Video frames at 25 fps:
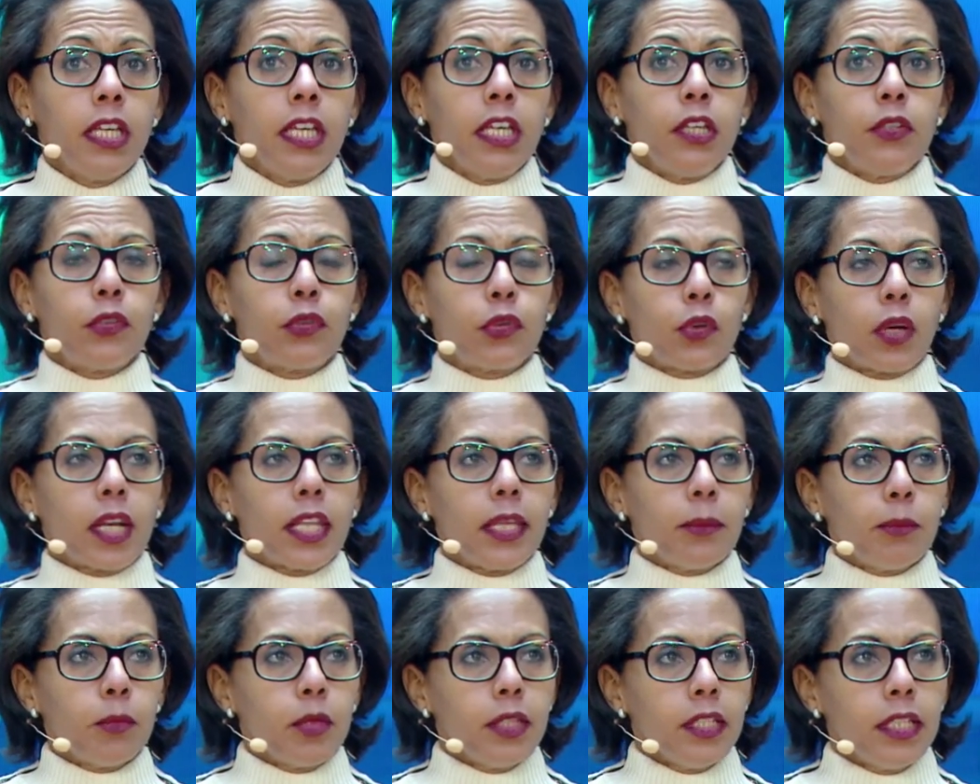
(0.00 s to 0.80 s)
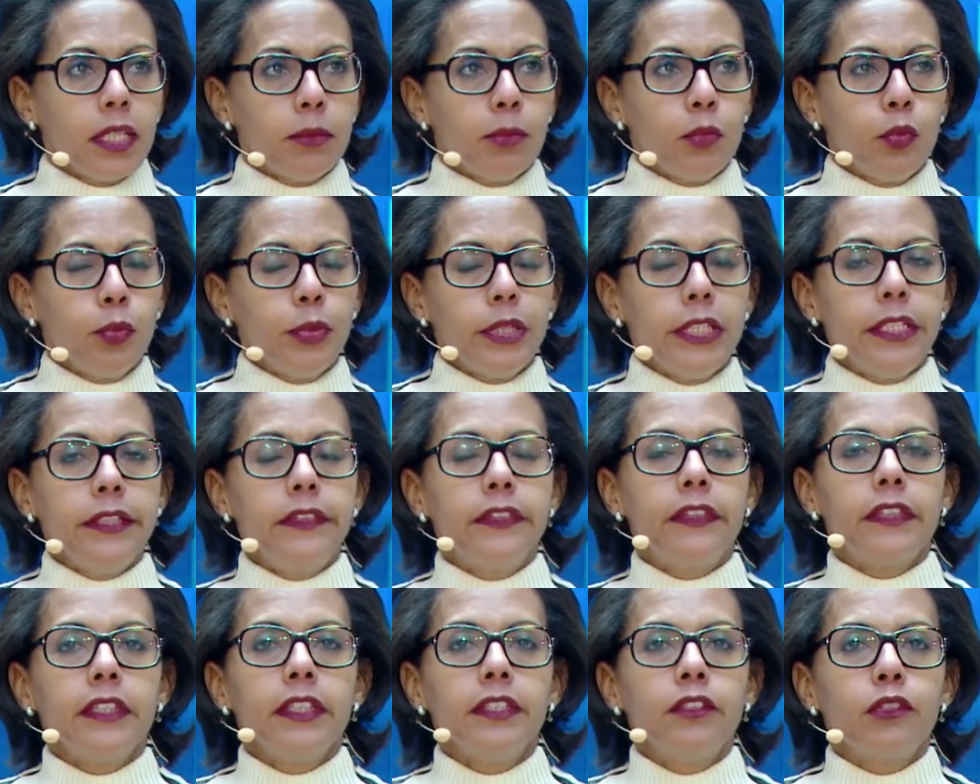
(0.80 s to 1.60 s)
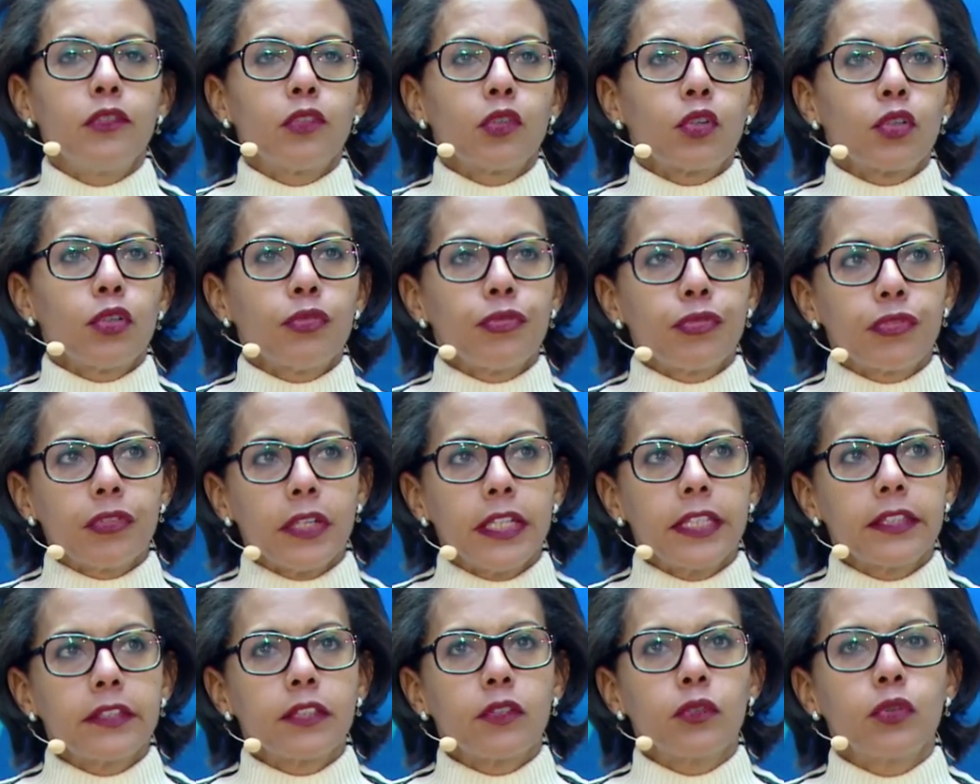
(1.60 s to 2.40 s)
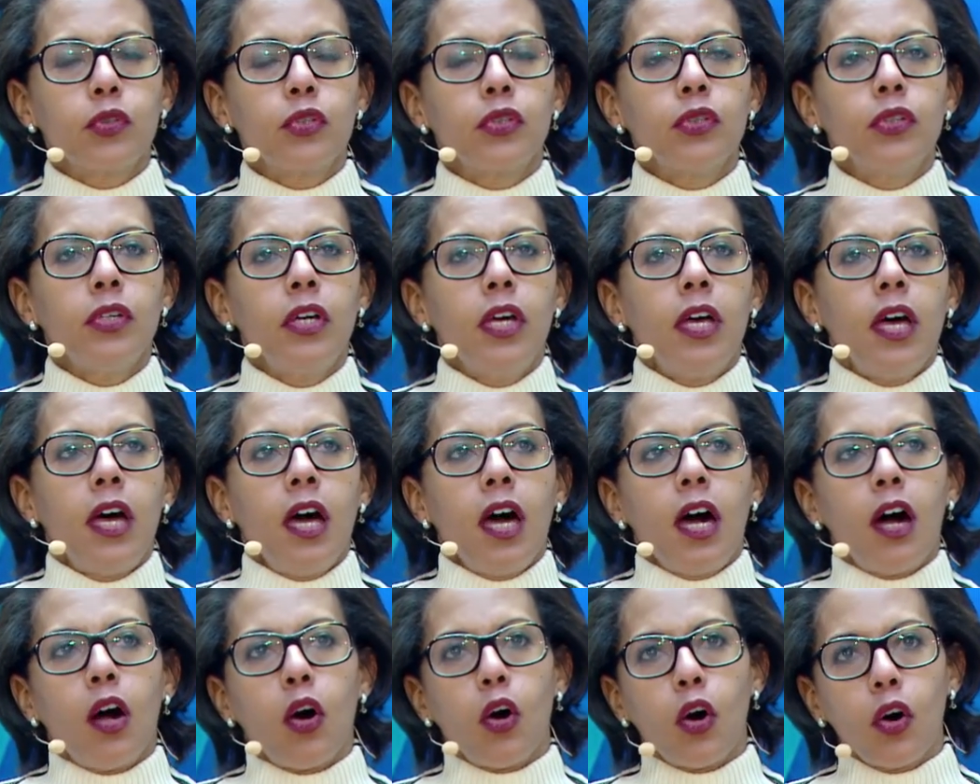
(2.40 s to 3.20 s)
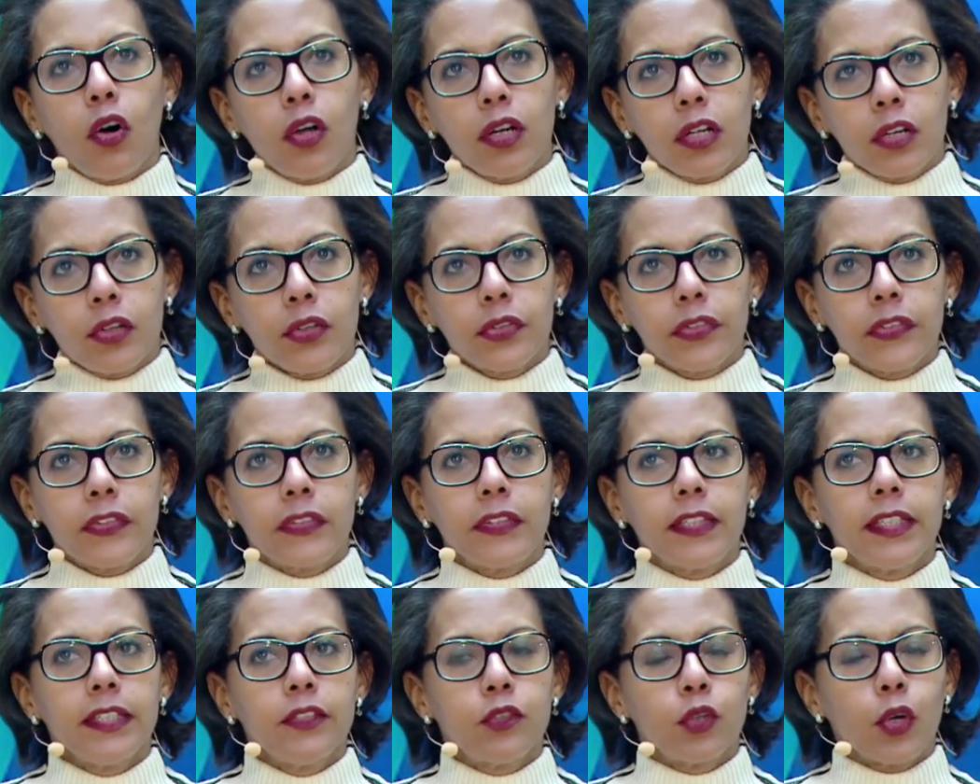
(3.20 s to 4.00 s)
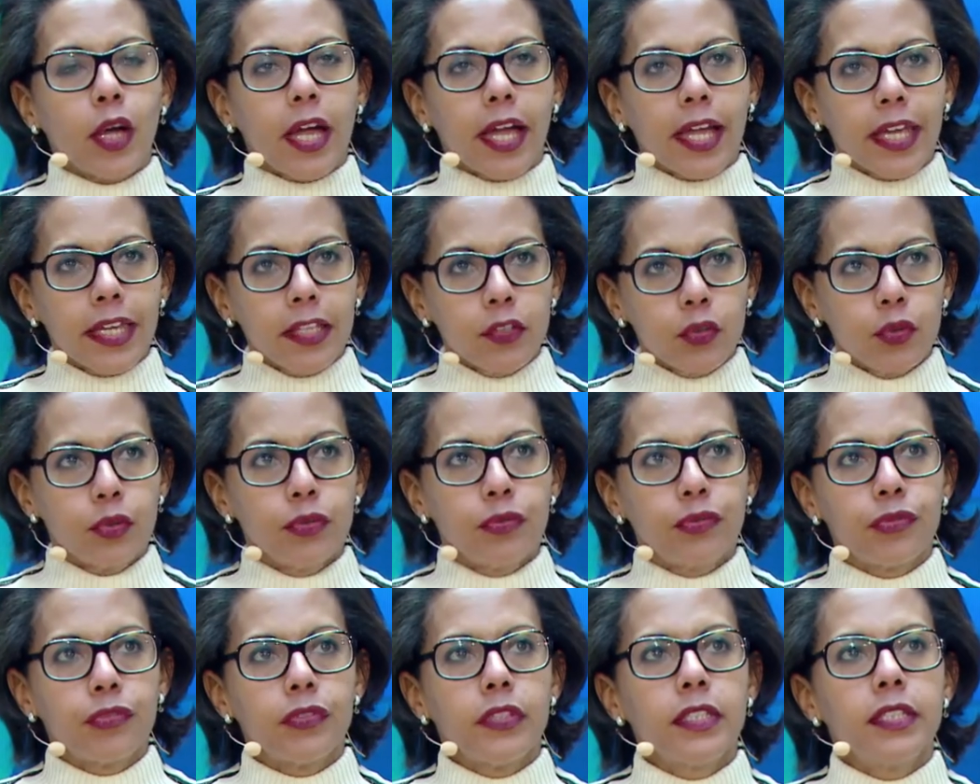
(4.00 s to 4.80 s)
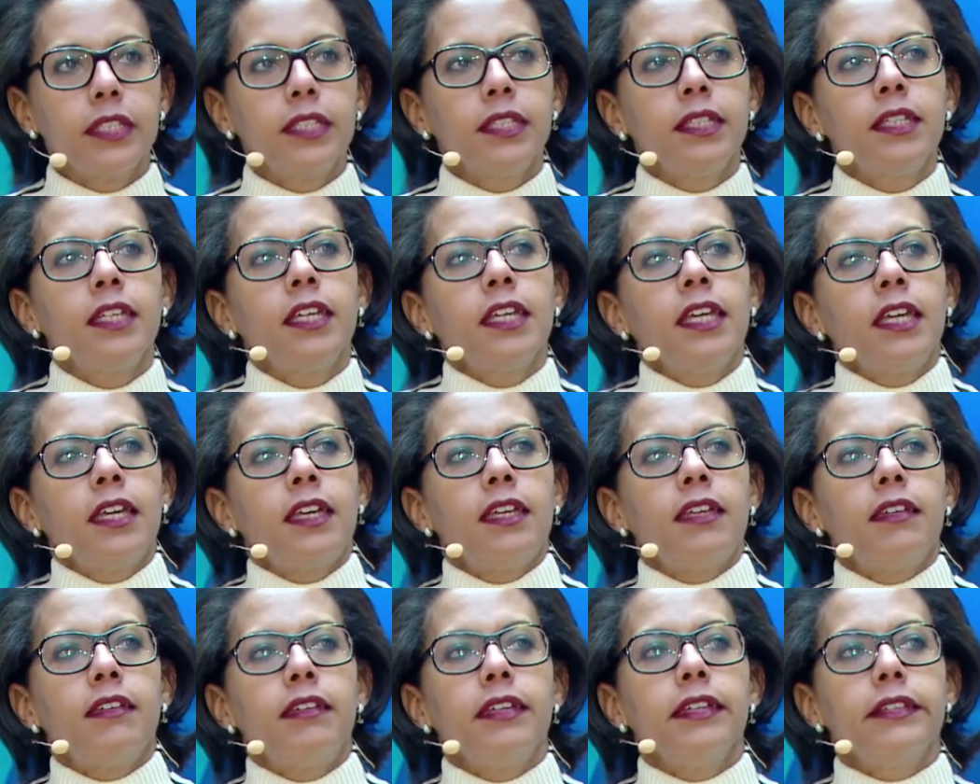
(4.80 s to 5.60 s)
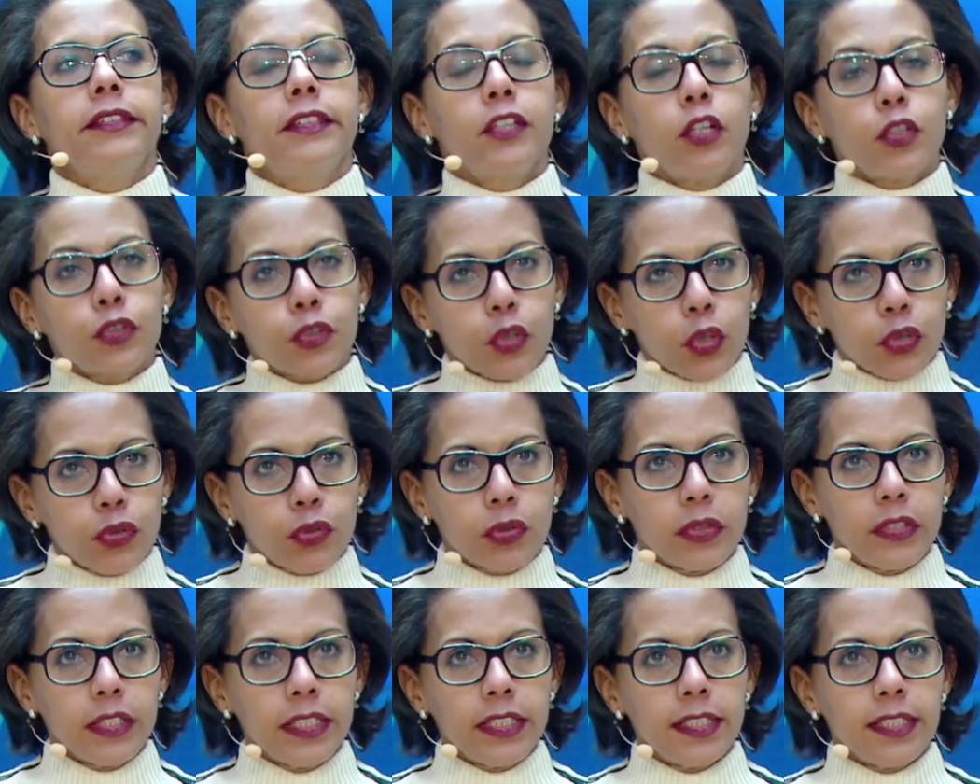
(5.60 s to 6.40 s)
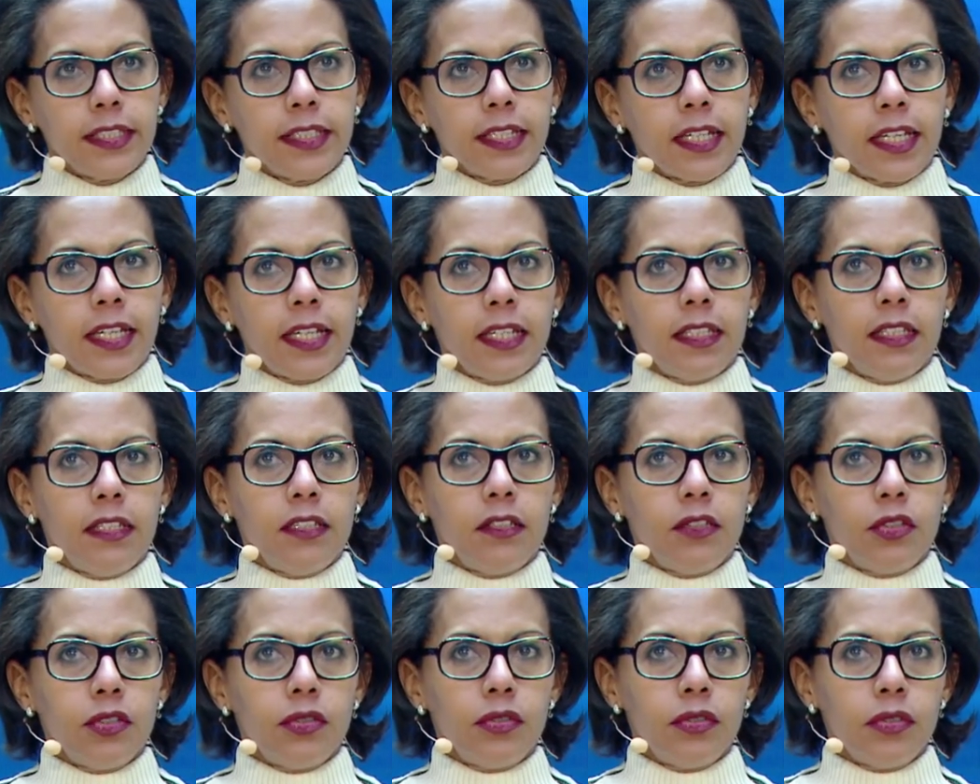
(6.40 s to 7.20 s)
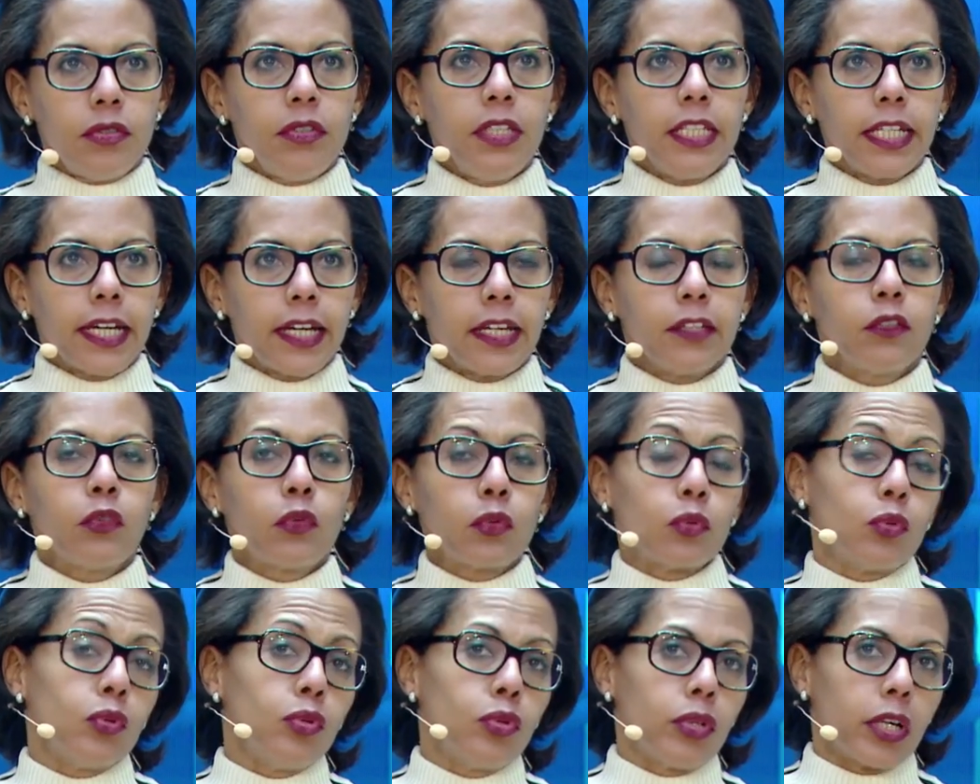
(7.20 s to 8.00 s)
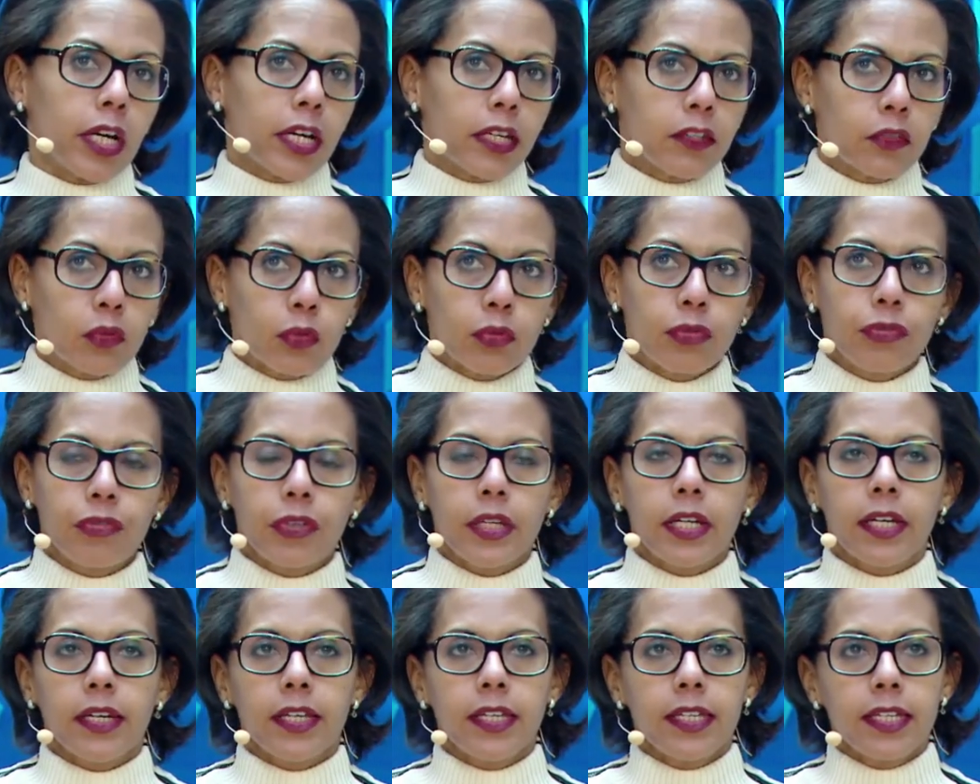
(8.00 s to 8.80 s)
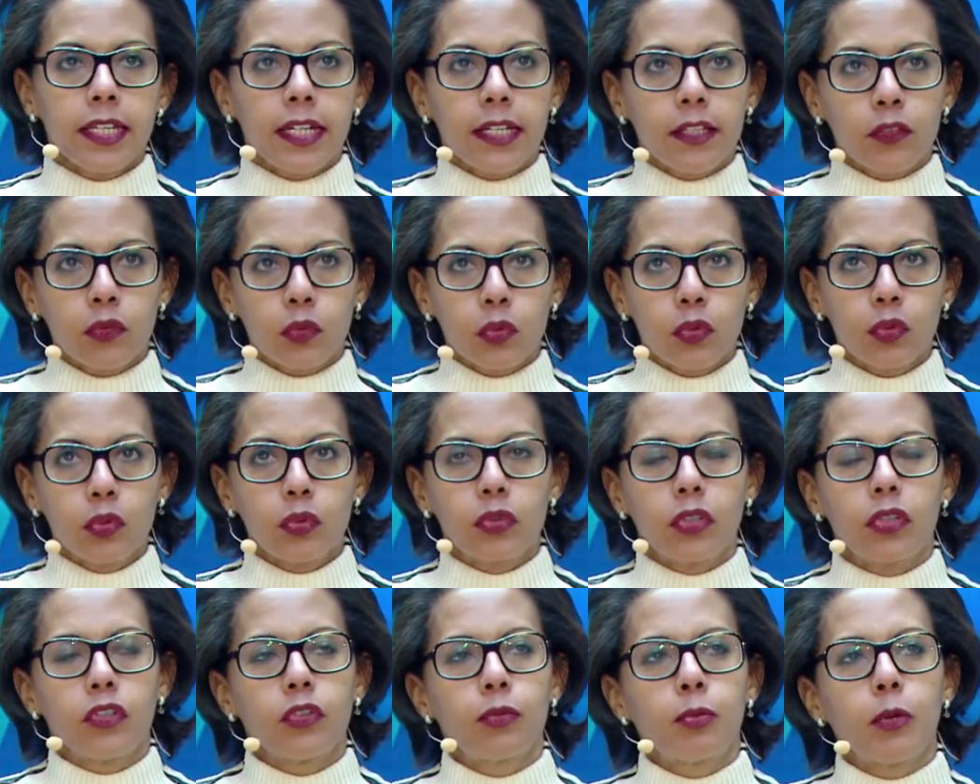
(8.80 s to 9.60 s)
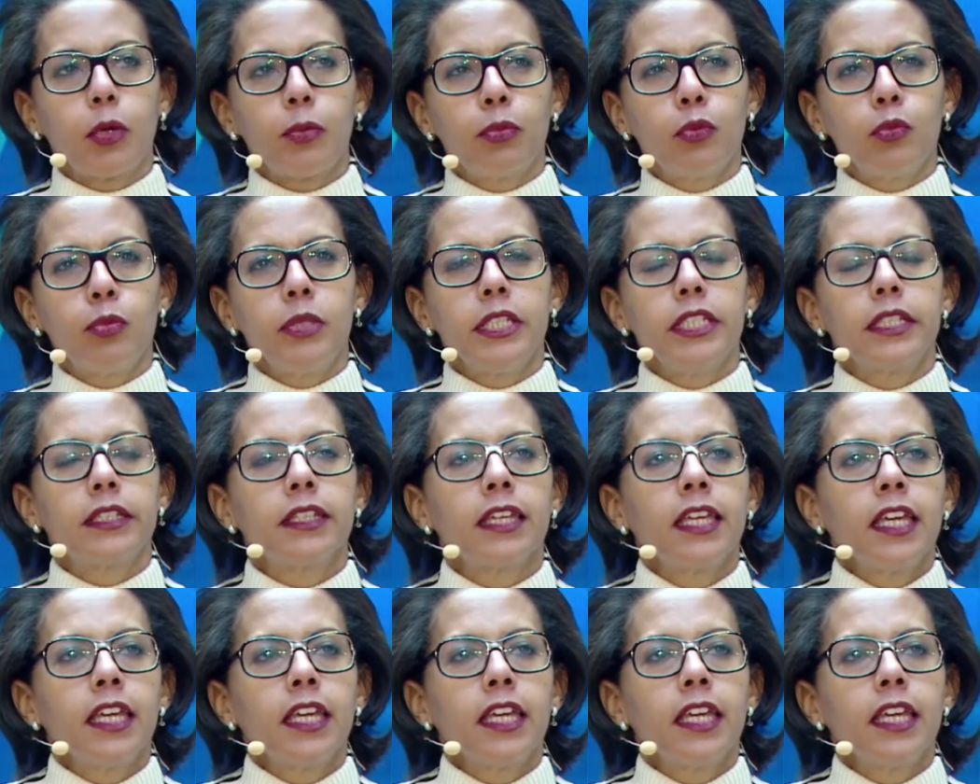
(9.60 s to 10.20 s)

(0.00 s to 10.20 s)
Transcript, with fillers: sur les, mobilités, sur le fait de relancer, de rénover et d'entretenir les réseaux, réseaux ferrés, réseaux de transport public,